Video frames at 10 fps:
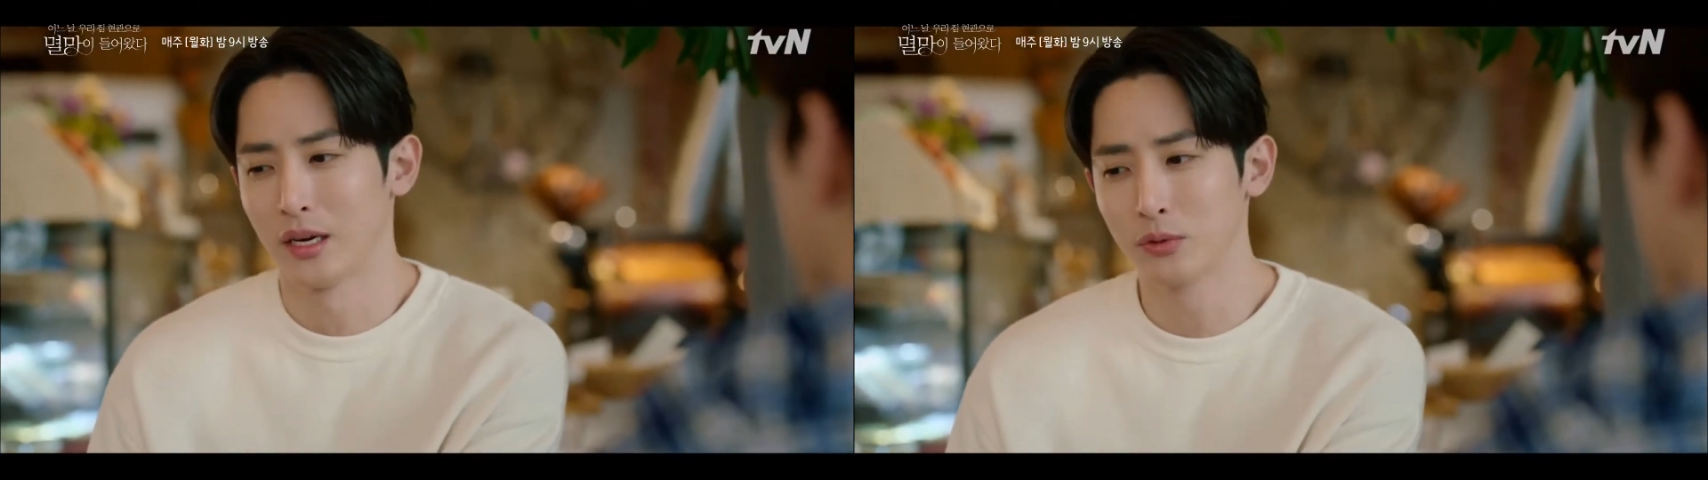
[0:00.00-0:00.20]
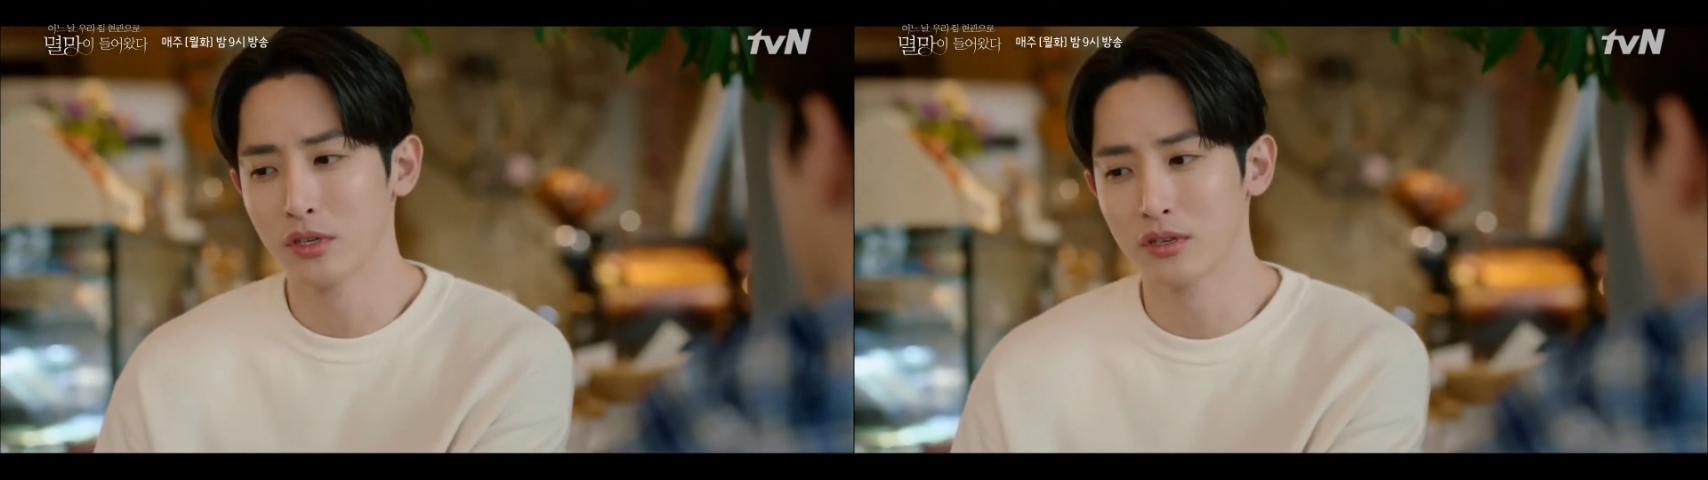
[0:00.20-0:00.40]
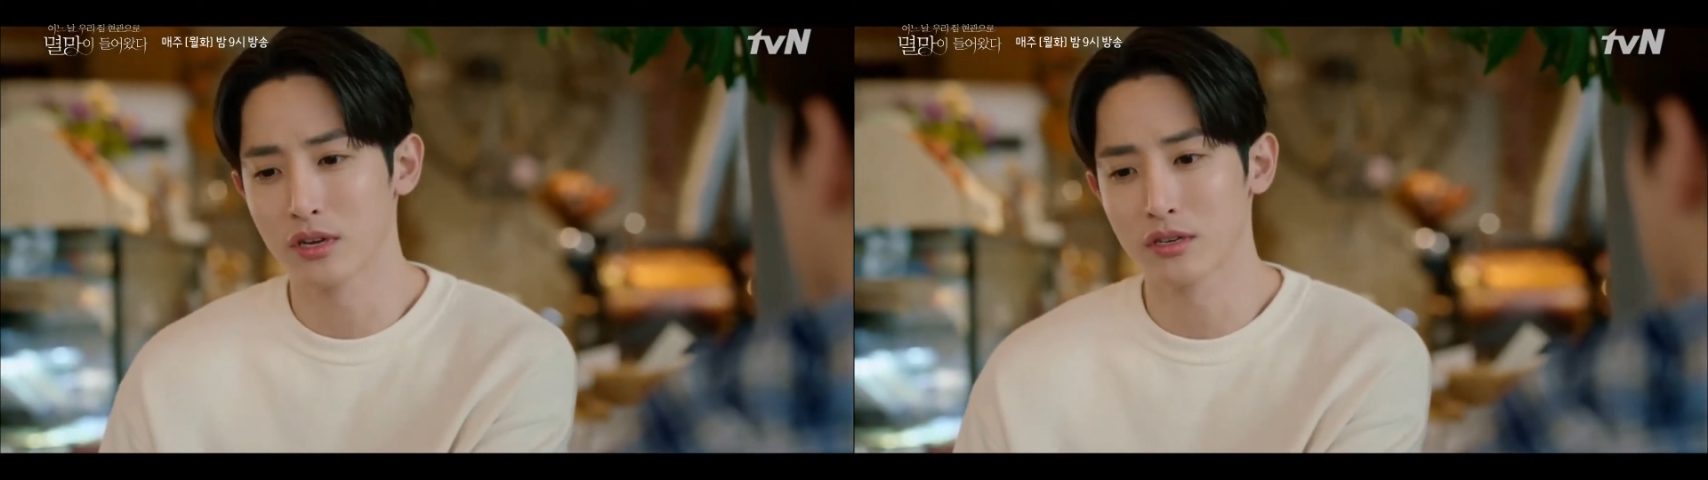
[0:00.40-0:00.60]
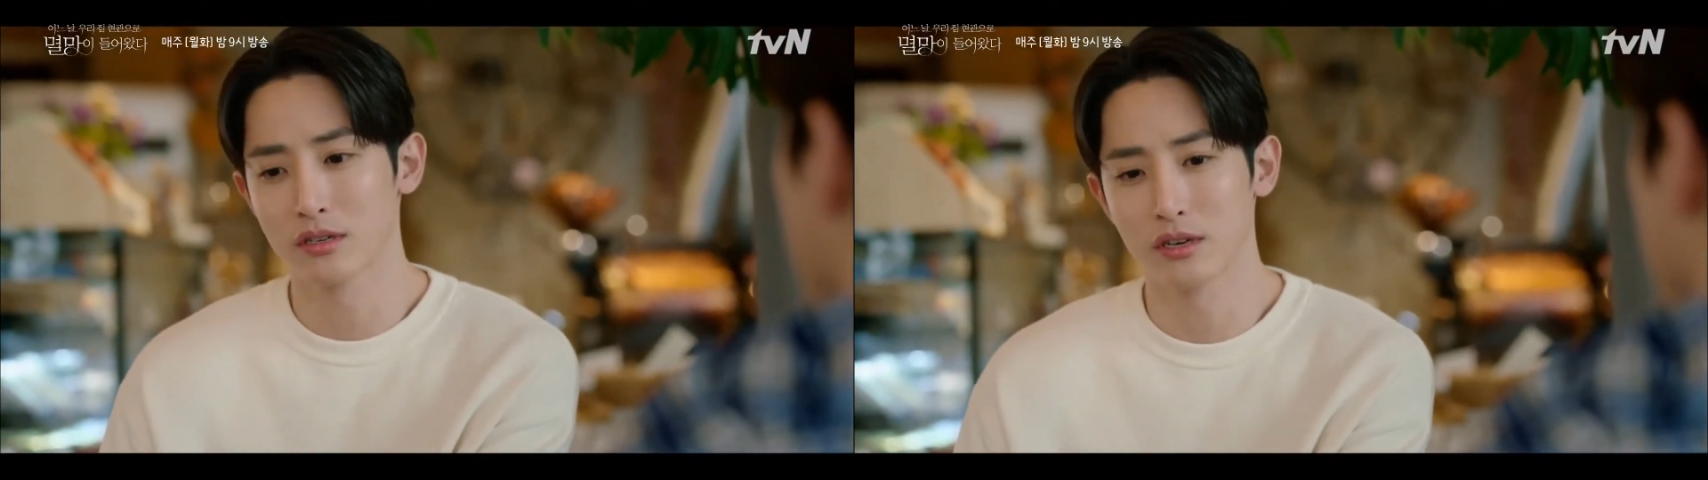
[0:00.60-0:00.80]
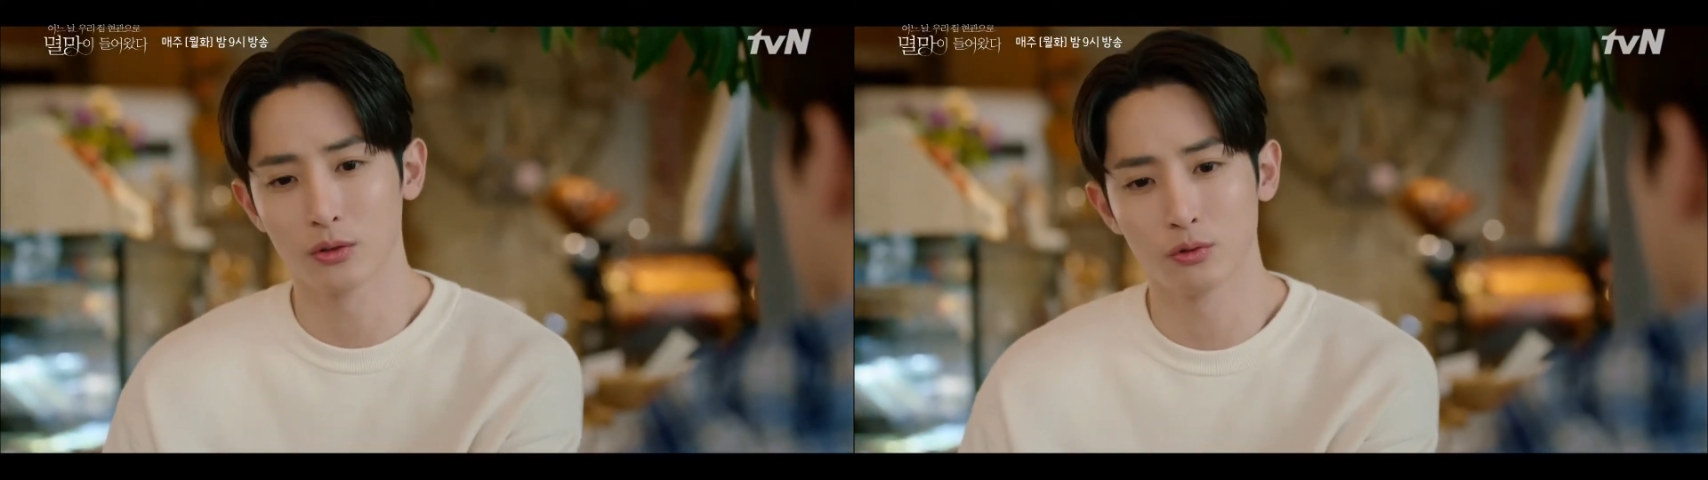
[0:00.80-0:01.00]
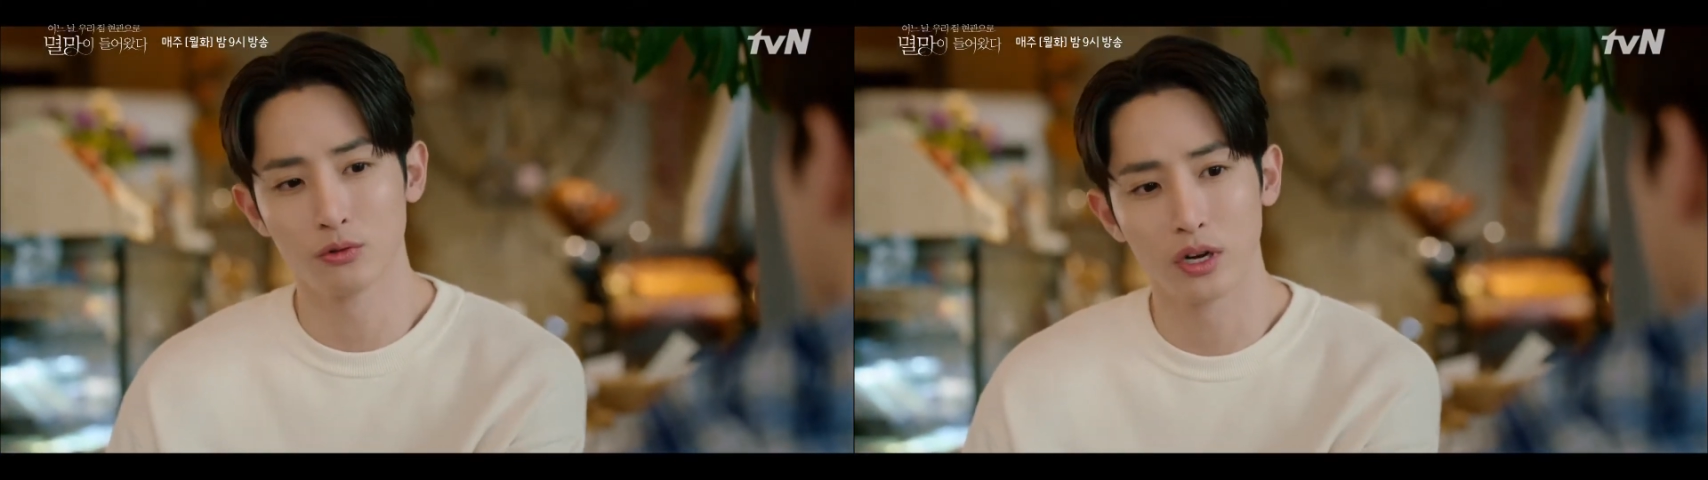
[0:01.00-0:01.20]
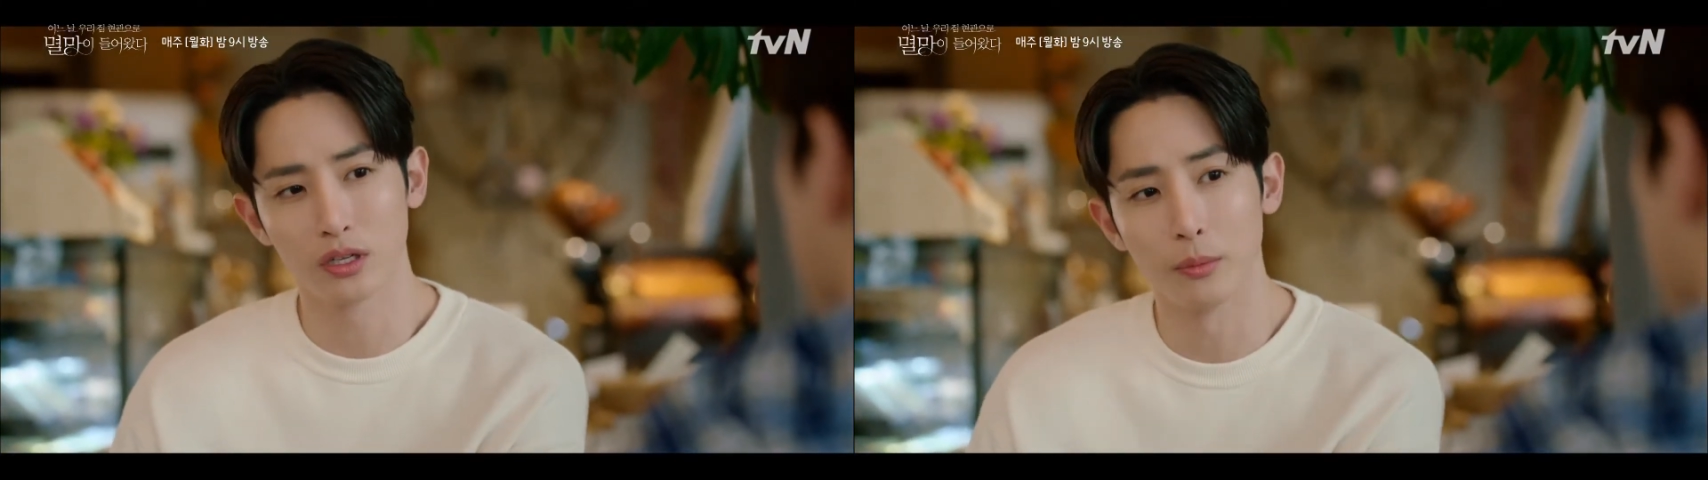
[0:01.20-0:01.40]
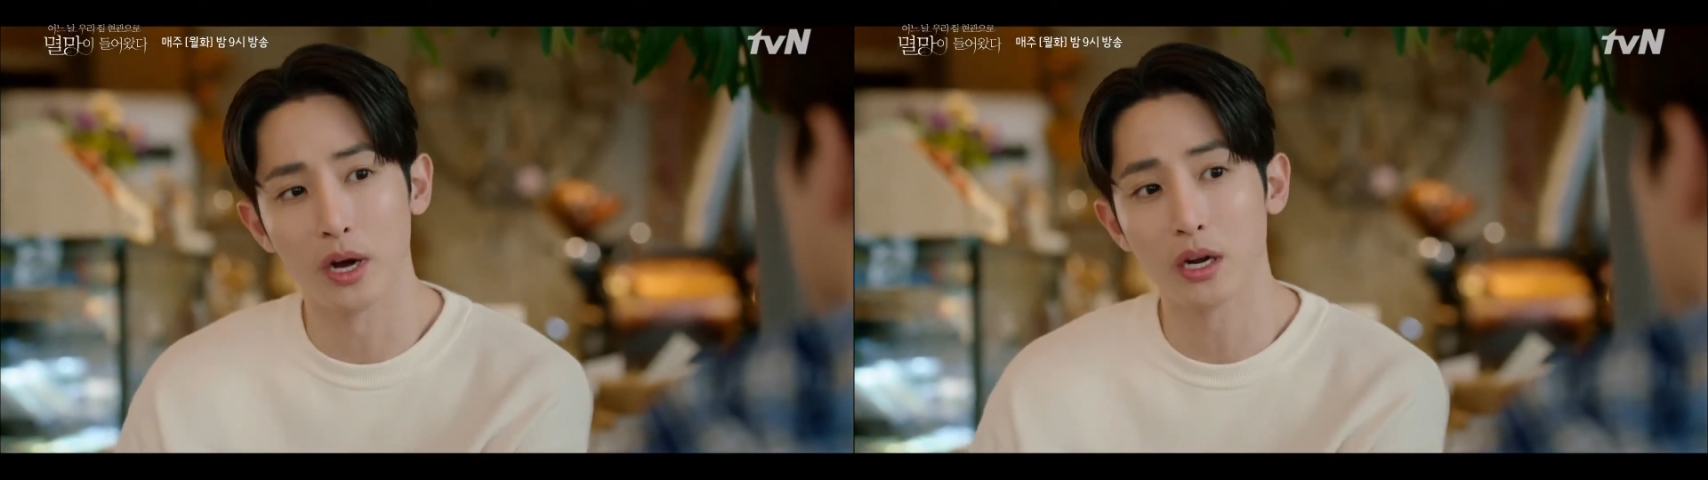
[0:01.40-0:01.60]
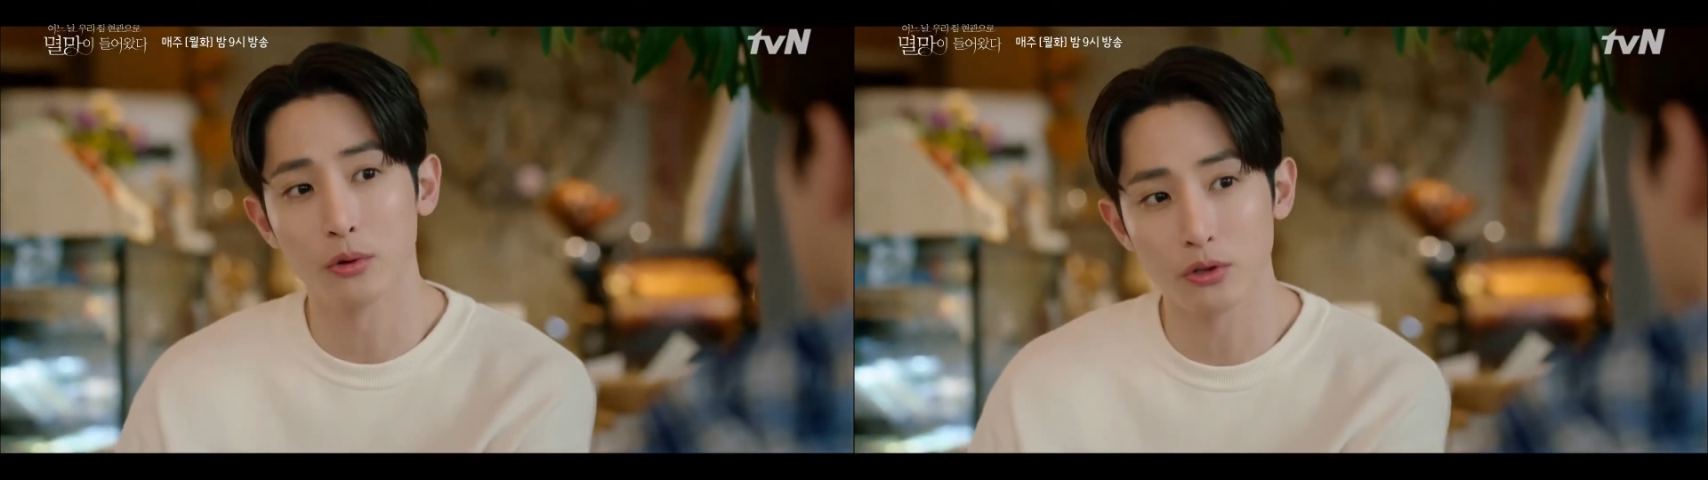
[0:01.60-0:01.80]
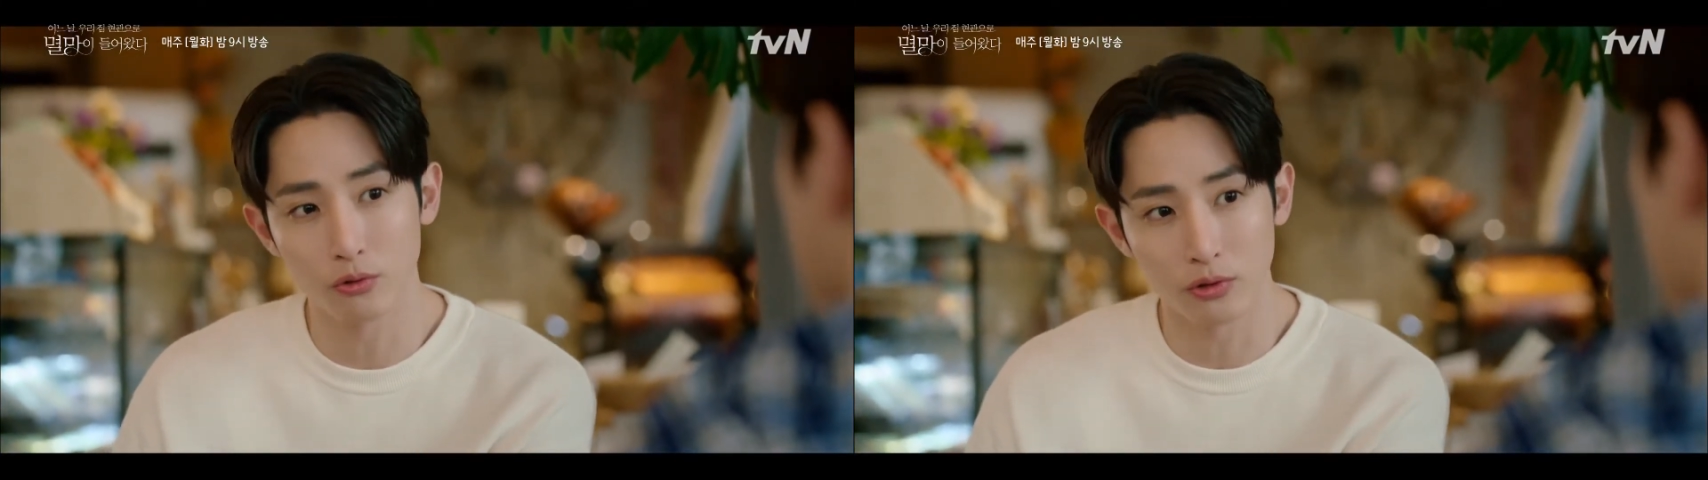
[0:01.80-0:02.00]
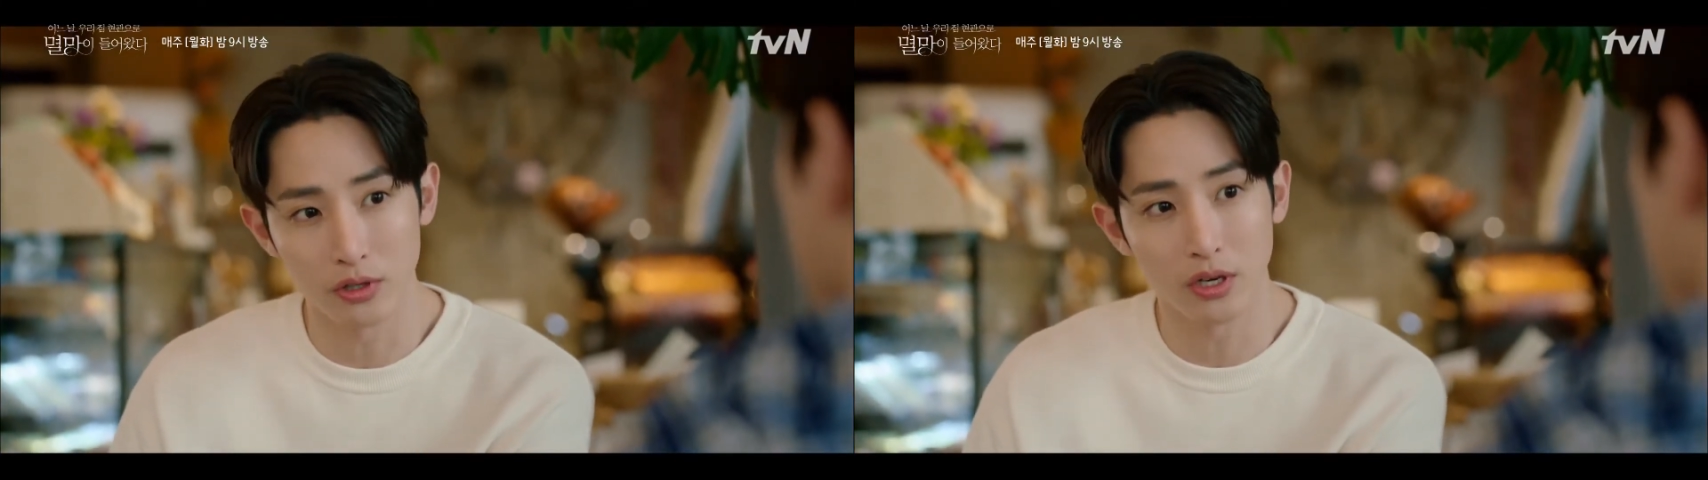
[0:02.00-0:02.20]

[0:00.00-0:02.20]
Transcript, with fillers: 아무튼 그 사실을 제가 누군가한테 말해버릴 수도